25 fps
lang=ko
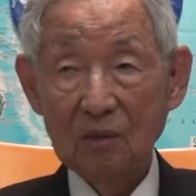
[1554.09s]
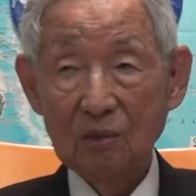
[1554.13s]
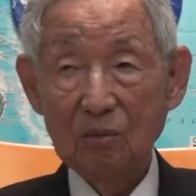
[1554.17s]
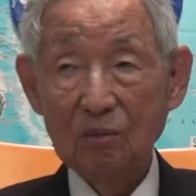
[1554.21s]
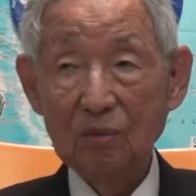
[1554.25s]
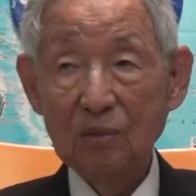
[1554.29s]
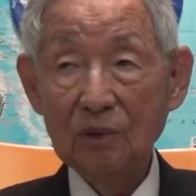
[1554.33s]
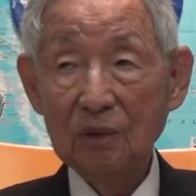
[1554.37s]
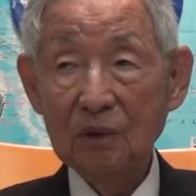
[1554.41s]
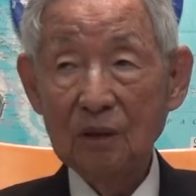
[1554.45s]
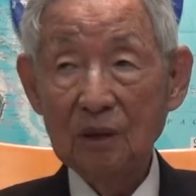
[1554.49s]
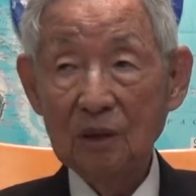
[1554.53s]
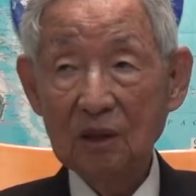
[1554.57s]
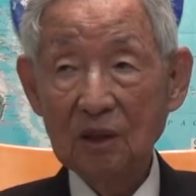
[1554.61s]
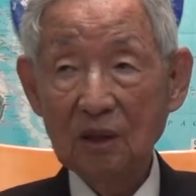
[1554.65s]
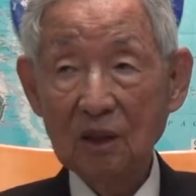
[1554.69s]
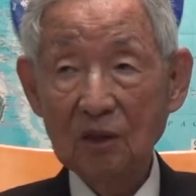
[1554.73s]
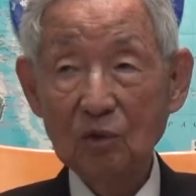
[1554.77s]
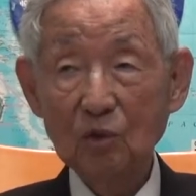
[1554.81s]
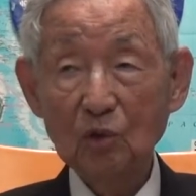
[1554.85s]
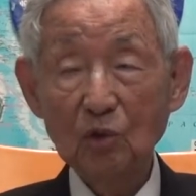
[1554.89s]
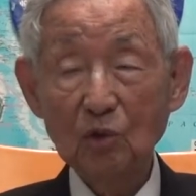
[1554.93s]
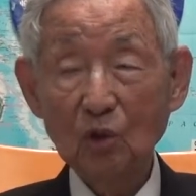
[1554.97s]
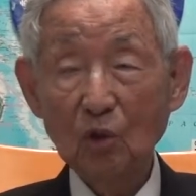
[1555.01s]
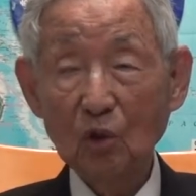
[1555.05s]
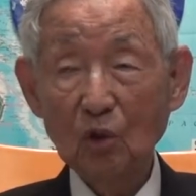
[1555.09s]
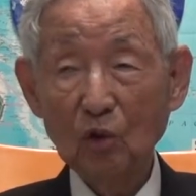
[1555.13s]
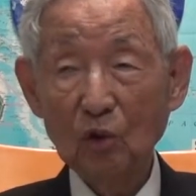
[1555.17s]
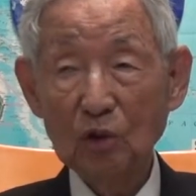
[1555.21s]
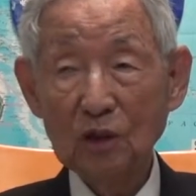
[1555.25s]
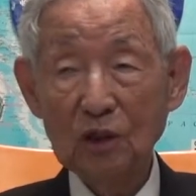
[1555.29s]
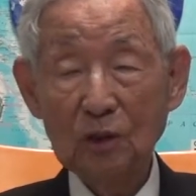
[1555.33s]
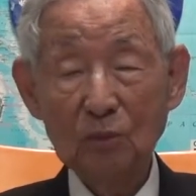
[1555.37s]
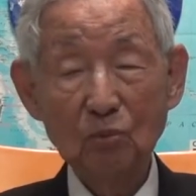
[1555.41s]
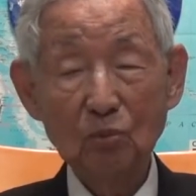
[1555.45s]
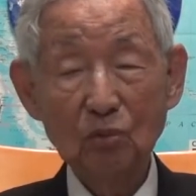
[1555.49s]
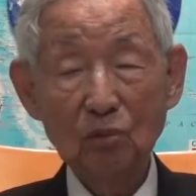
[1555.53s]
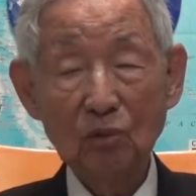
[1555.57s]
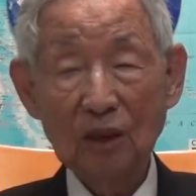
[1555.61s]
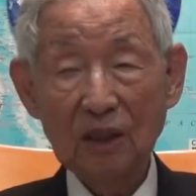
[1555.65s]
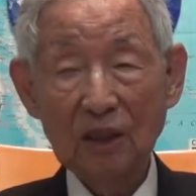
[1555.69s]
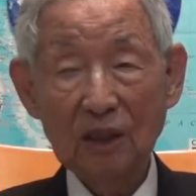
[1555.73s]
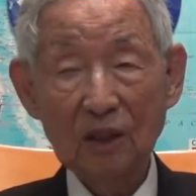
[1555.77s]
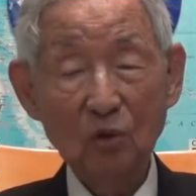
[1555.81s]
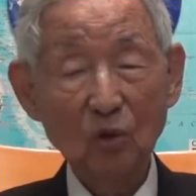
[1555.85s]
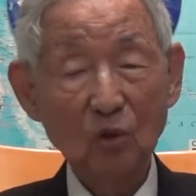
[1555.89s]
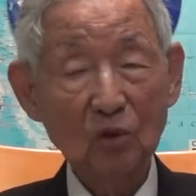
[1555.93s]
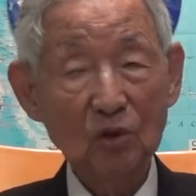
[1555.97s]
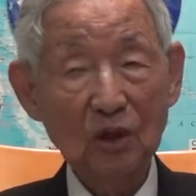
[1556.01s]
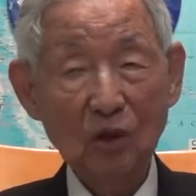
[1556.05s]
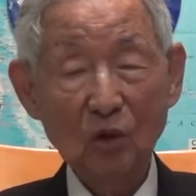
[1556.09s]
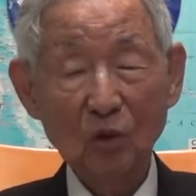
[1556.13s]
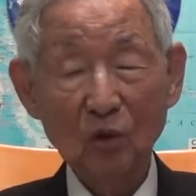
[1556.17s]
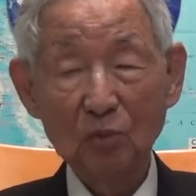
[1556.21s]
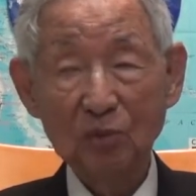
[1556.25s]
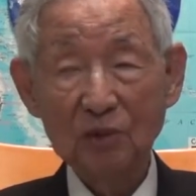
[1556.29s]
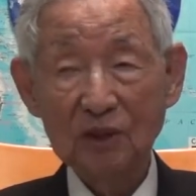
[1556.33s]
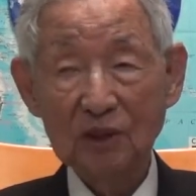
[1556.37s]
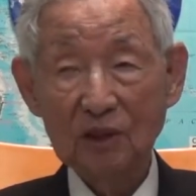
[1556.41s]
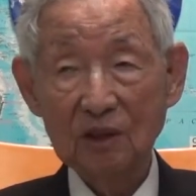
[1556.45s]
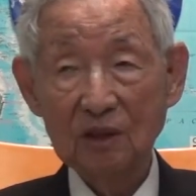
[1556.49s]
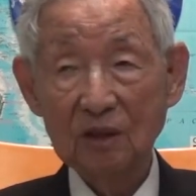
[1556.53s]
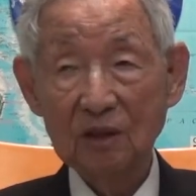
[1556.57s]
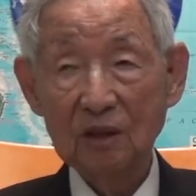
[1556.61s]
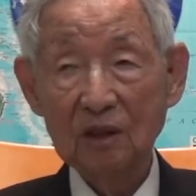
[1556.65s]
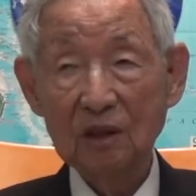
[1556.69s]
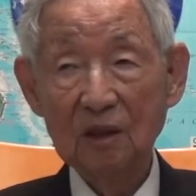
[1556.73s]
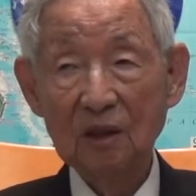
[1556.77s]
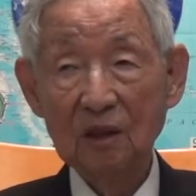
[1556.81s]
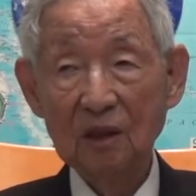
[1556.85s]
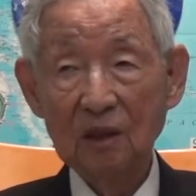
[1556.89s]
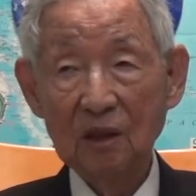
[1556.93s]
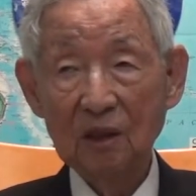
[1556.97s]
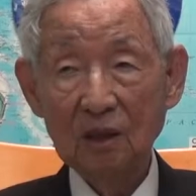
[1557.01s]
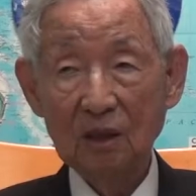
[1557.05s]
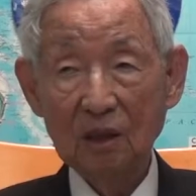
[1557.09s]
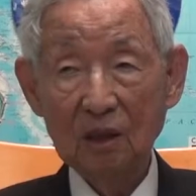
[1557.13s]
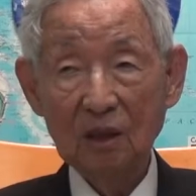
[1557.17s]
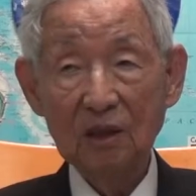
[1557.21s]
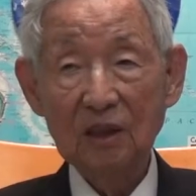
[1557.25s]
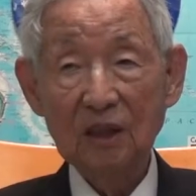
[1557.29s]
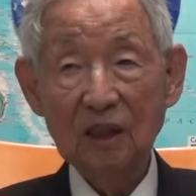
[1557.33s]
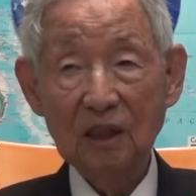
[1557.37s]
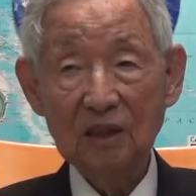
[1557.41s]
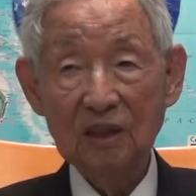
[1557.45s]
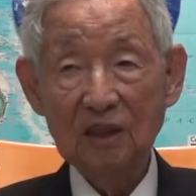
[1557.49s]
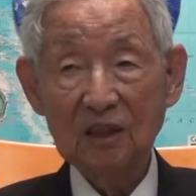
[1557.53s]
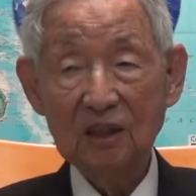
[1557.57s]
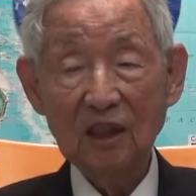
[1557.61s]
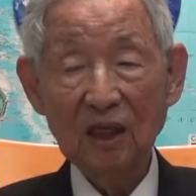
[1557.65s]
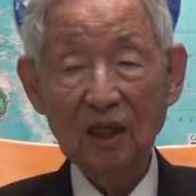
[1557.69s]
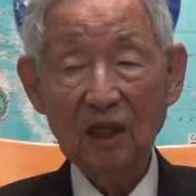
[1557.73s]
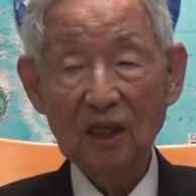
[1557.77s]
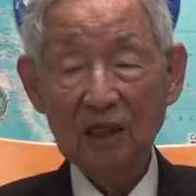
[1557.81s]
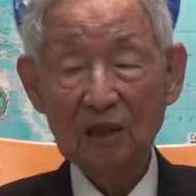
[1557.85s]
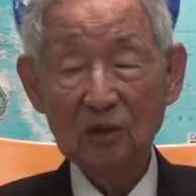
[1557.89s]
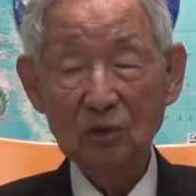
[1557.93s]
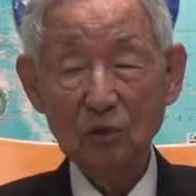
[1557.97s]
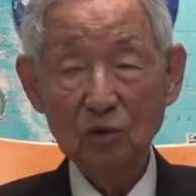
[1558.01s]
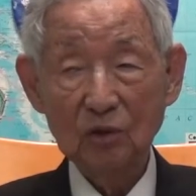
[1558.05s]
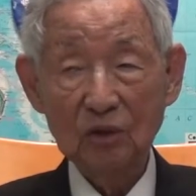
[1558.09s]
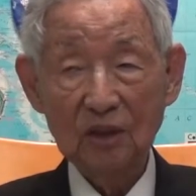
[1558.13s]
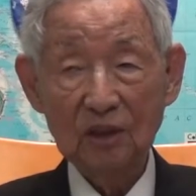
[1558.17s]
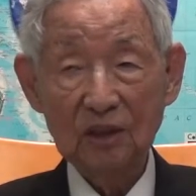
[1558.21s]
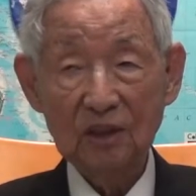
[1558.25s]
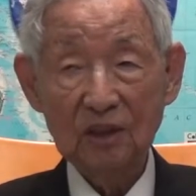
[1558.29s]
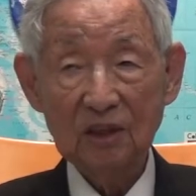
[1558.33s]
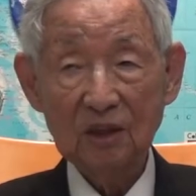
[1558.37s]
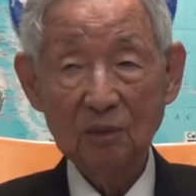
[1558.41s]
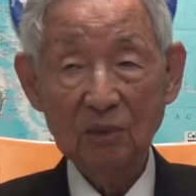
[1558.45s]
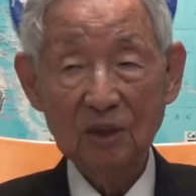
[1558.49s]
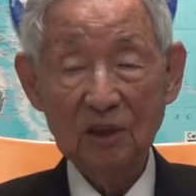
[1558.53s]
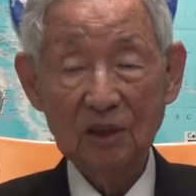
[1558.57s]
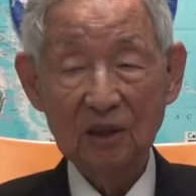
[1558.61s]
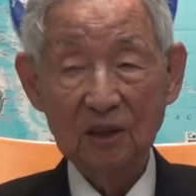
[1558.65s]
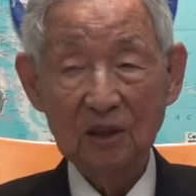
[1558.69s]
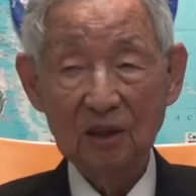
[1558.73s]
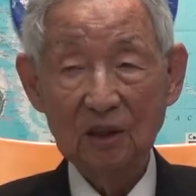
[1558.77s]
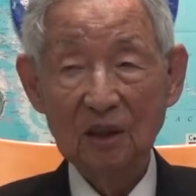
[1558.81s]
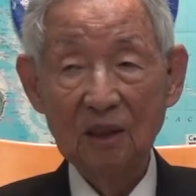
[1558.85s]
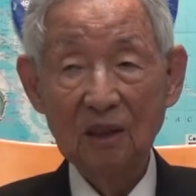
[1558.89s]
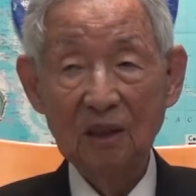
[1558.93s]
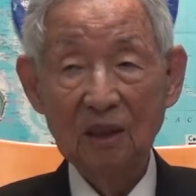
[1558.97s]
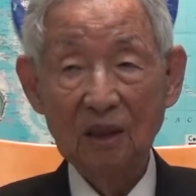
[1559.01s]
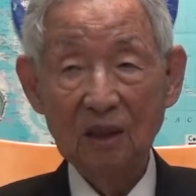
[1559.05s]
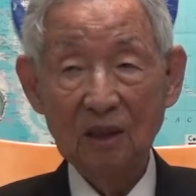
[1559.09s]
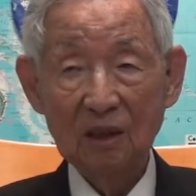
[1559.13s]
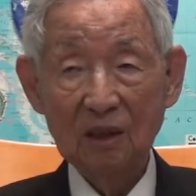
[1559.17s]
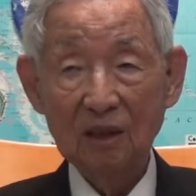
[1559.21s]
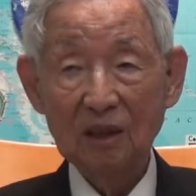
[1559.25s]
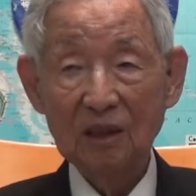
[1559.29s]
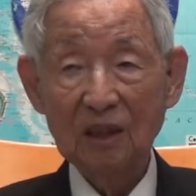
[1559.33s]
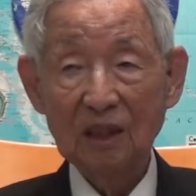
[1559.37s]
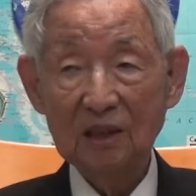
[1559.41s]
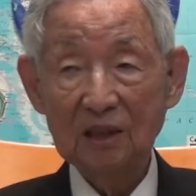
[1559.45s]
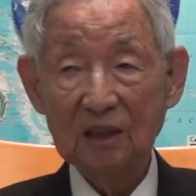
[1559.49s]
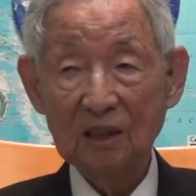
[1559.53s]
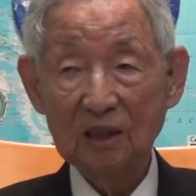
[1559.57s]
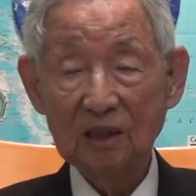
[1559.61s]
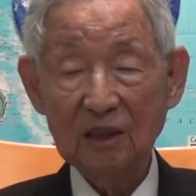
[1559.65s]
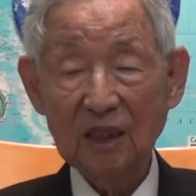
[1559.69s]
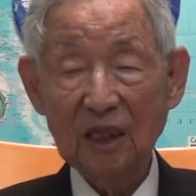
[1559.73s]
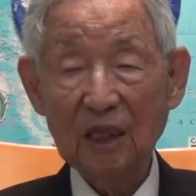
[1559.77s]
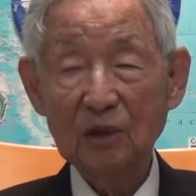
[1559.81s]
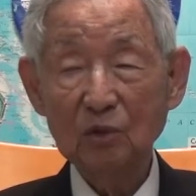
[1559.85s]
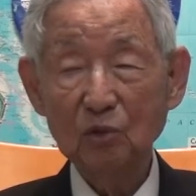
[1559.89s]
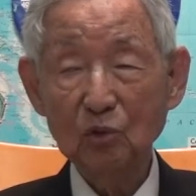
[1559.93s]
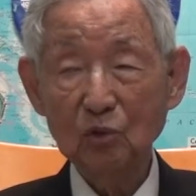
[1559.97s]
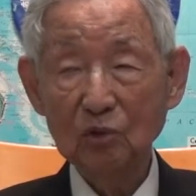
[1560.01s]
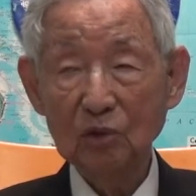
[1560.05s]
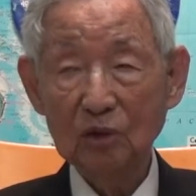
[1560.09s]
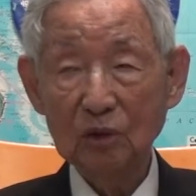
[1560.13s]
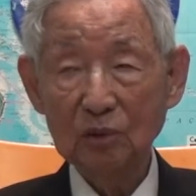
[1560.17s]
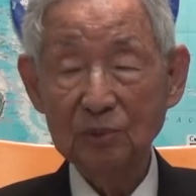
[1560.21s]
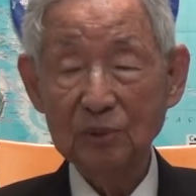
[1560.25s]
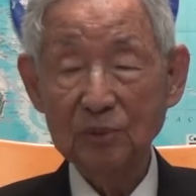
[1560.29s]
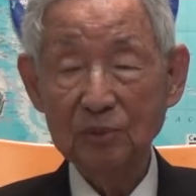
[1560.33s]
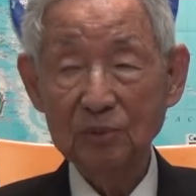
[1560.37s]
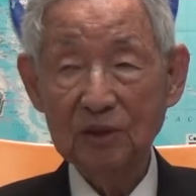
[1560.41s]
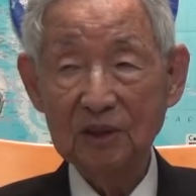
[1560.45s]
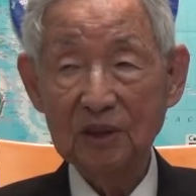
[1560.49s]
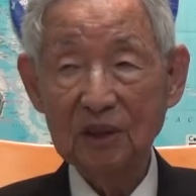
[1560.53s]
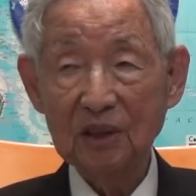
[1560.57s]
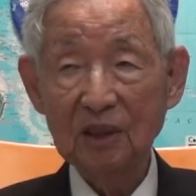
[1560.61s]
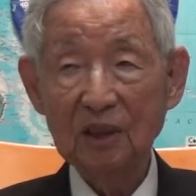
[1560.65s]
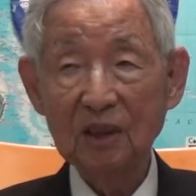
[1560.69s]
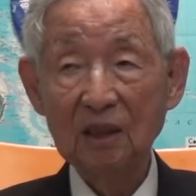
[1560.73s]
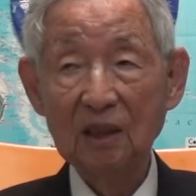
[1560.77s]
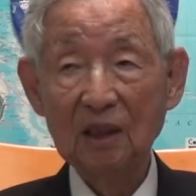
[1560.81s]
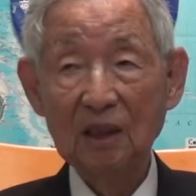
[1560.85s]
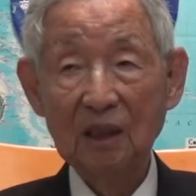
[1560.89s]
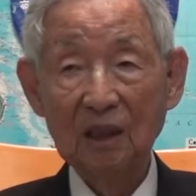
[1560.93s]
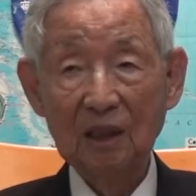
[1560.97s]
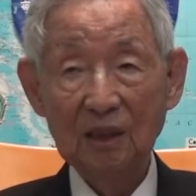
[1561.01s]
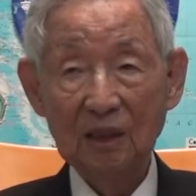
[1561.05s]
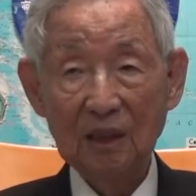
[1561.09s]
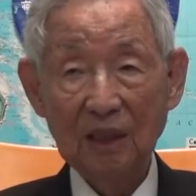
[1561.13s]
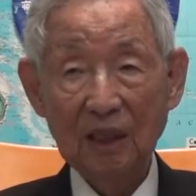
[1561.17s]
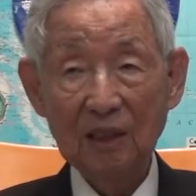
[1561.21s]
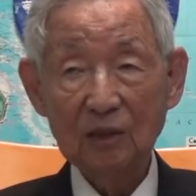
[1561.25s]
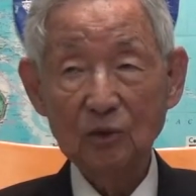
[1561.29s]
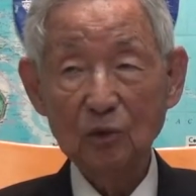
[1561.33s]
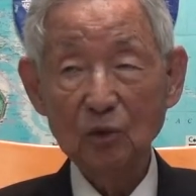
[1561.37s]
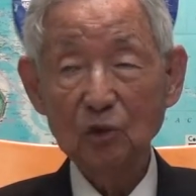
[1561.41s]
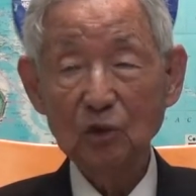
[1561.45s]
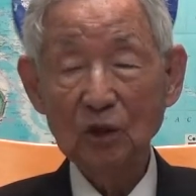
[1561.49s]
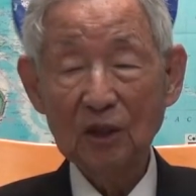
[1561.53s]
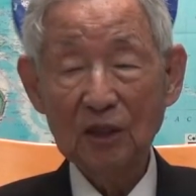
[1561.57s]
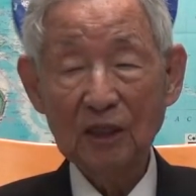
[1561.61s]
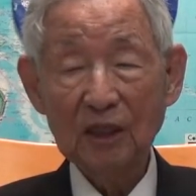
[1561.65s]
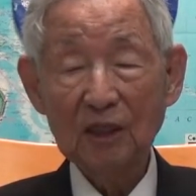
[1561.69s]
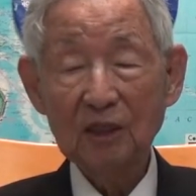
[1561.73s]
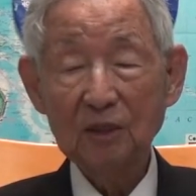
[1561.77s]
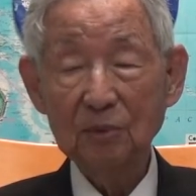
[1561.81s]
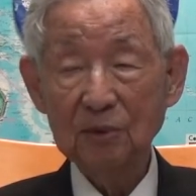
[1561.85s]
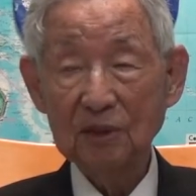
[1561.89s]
미, 천주교 신부가 이곳에 오면은 그냥 지나갈 수는 있지만은 거기에서 살 수는 없습니다. 다 쫓아내어